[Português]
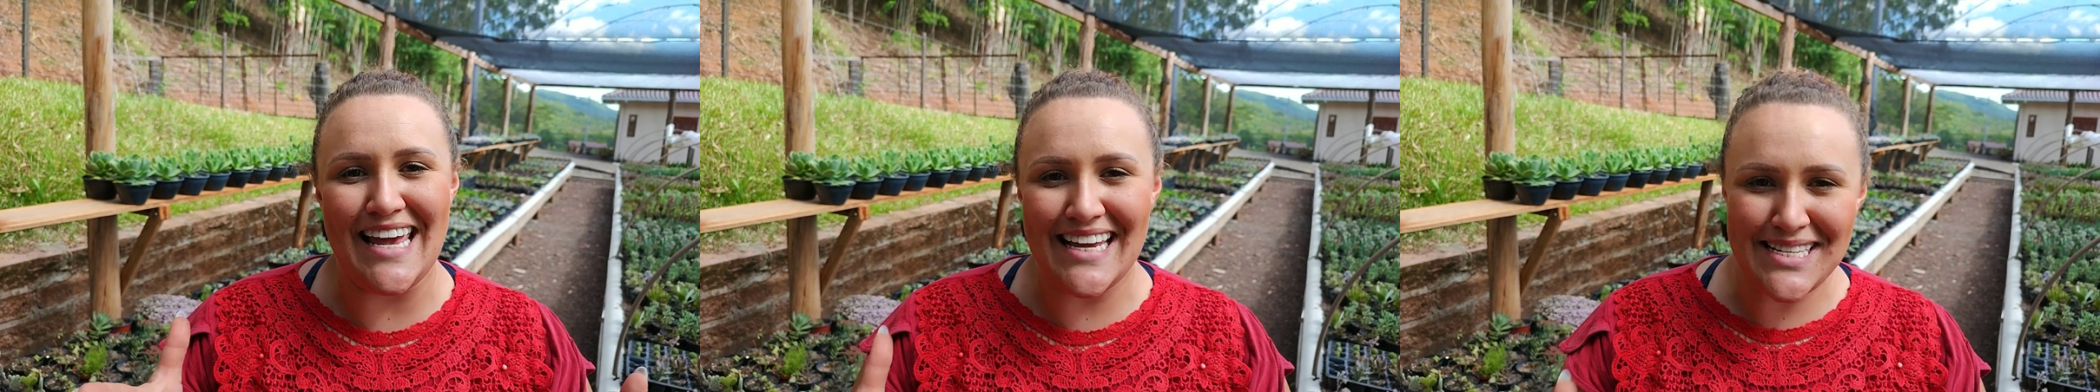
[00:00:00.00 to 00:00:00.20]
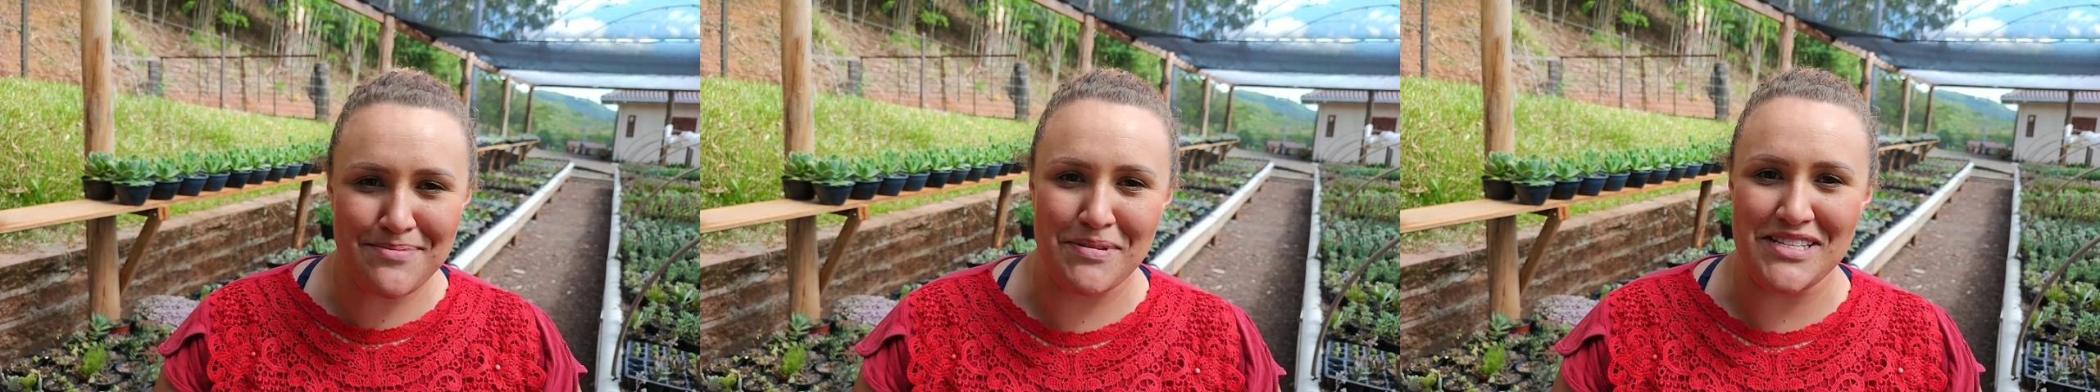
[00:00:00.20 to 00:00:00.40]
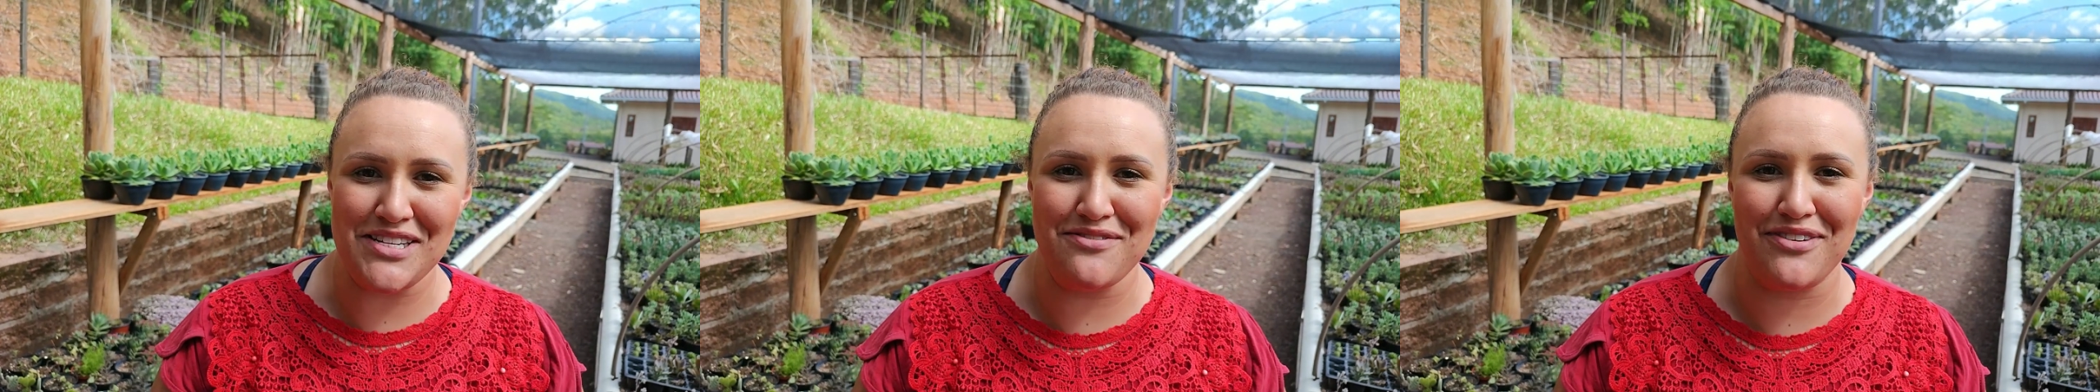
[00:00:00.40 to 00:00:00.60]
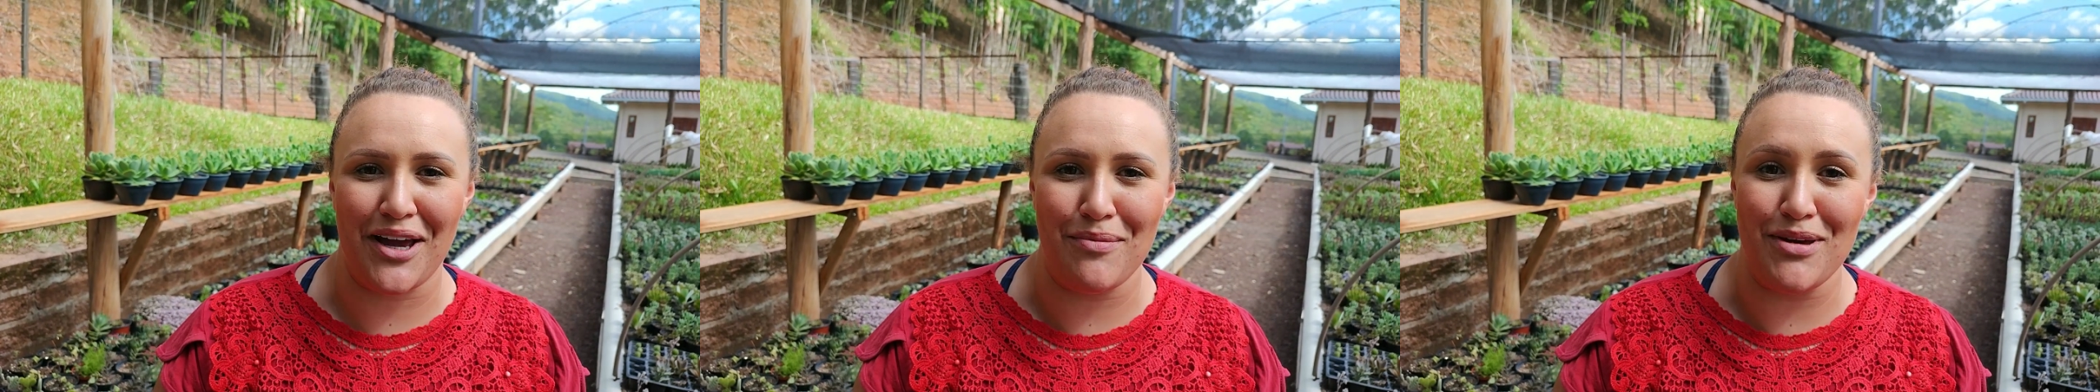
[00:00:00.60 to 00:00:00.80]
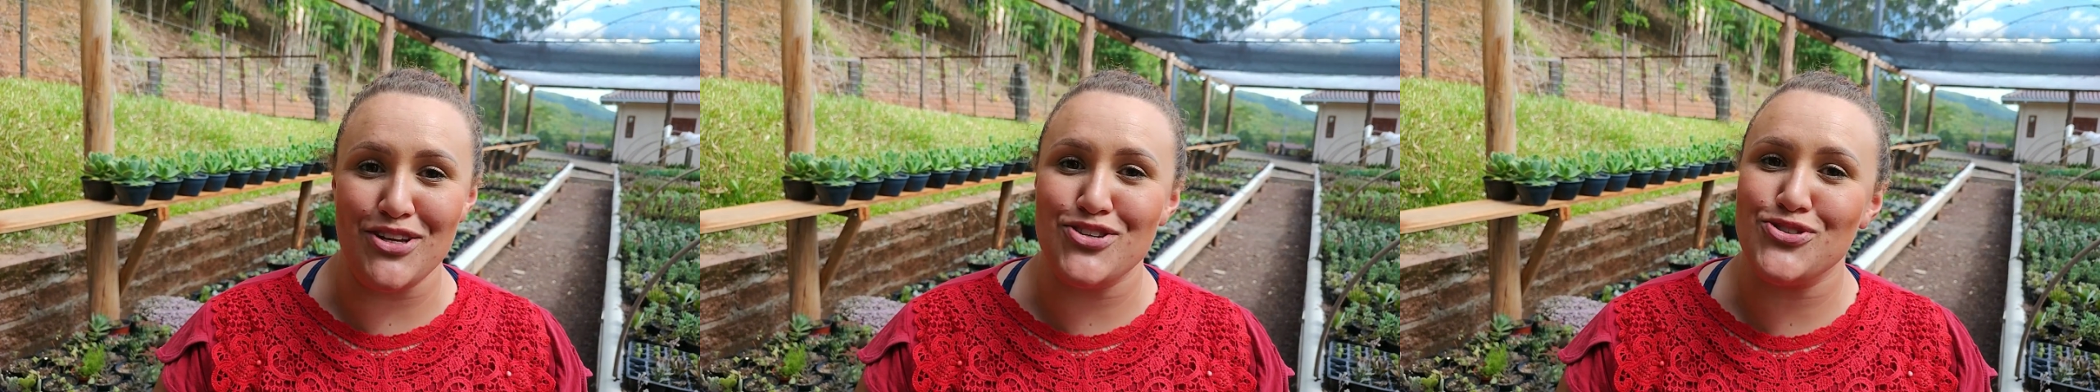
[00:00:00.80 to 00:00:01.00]

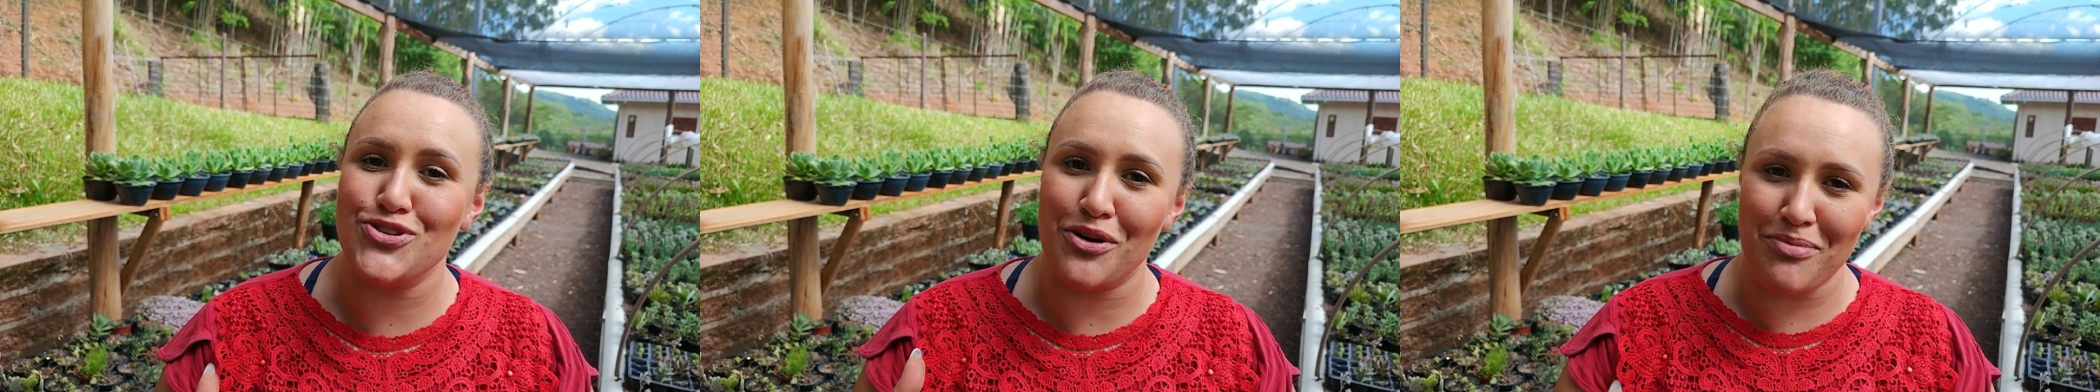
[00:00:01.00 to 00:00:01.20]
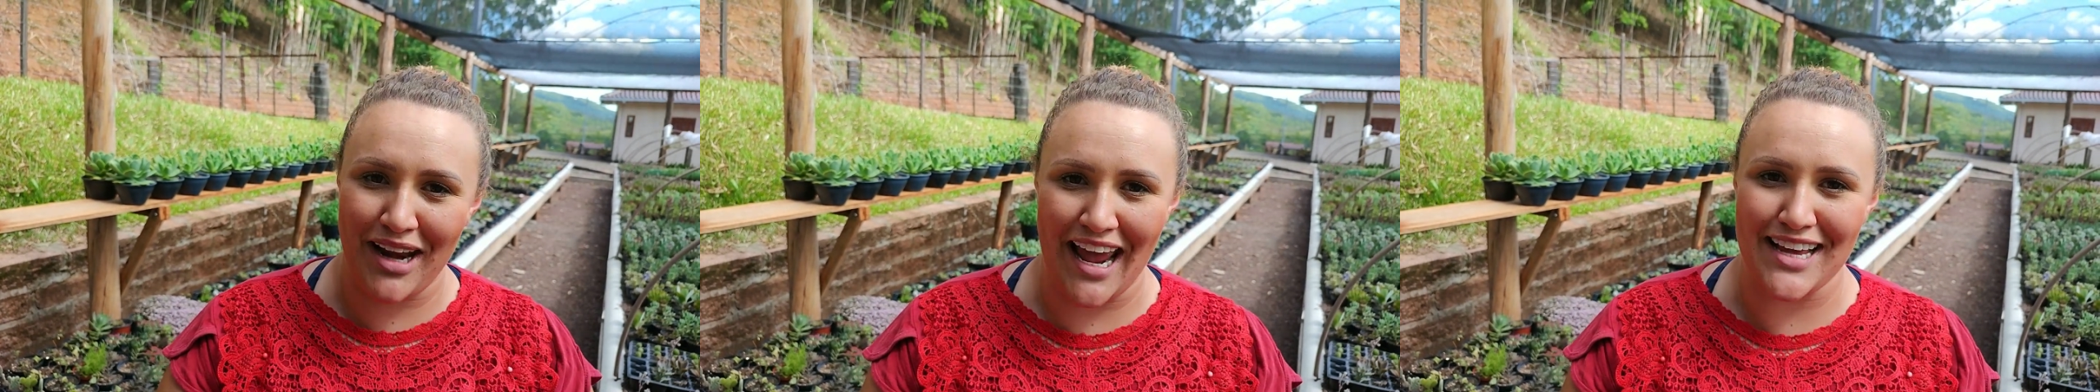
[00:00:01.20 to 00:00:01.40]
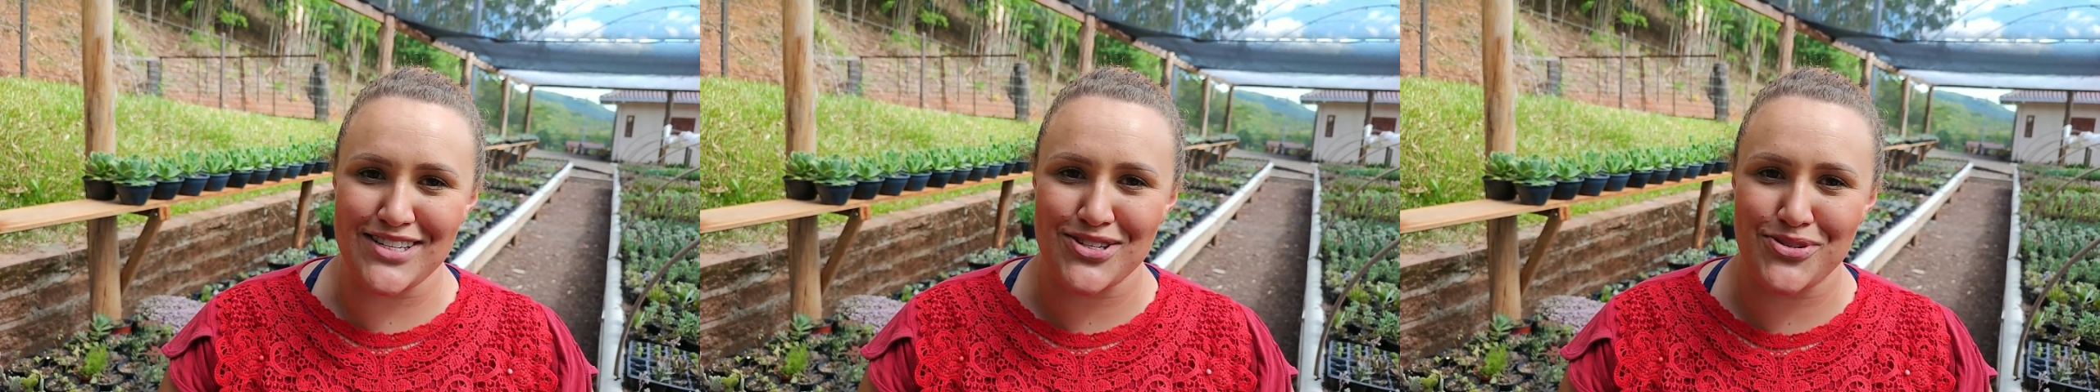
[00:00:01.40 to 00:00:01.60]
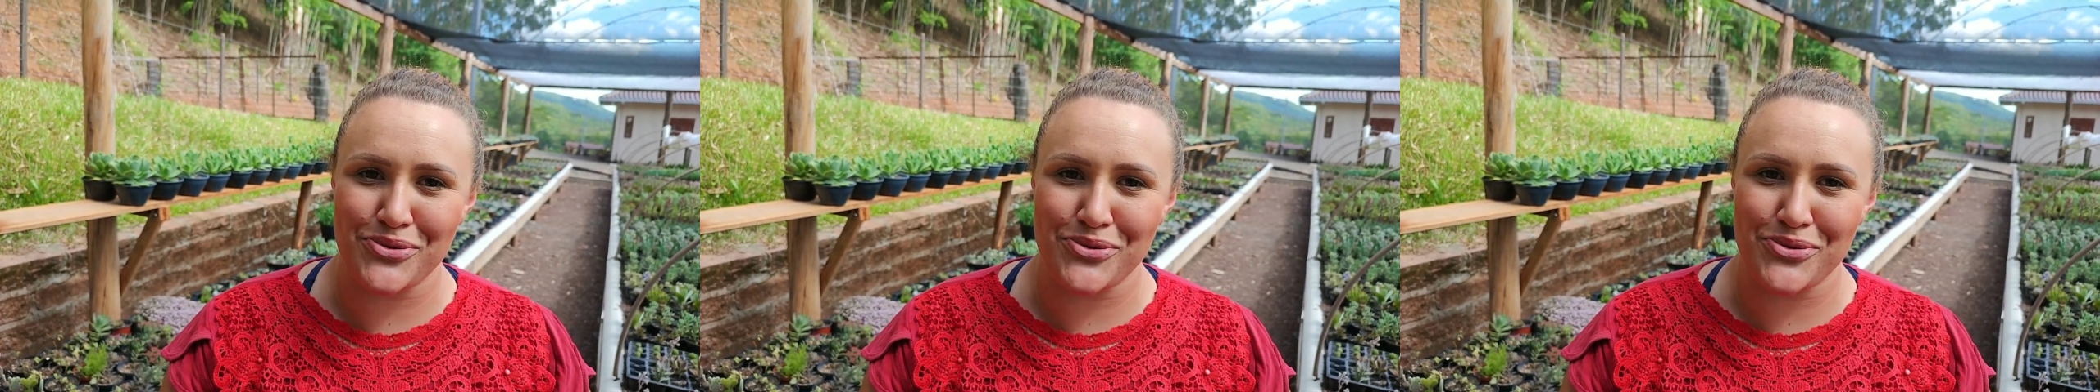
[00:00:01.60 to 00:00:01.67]
especificamente sobre essa